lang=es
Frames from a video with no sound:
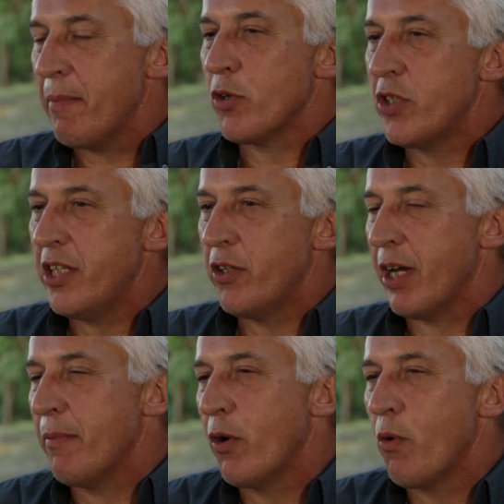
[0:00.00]
mismo sitio,
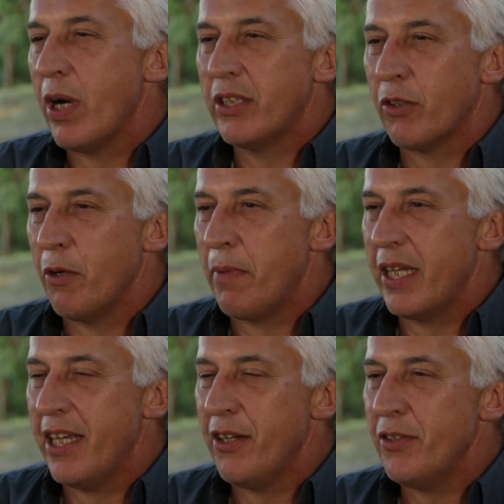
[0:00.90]
éramos cuatro
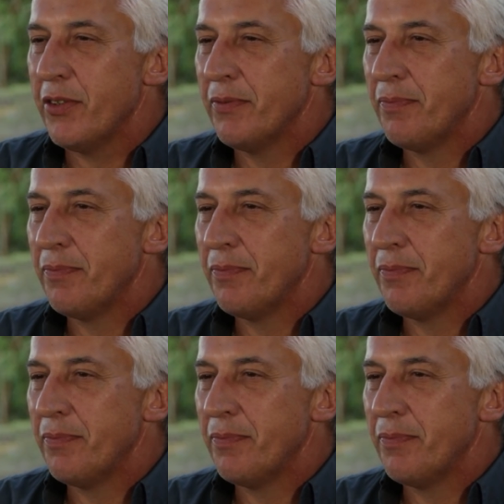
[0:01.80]
compañeros,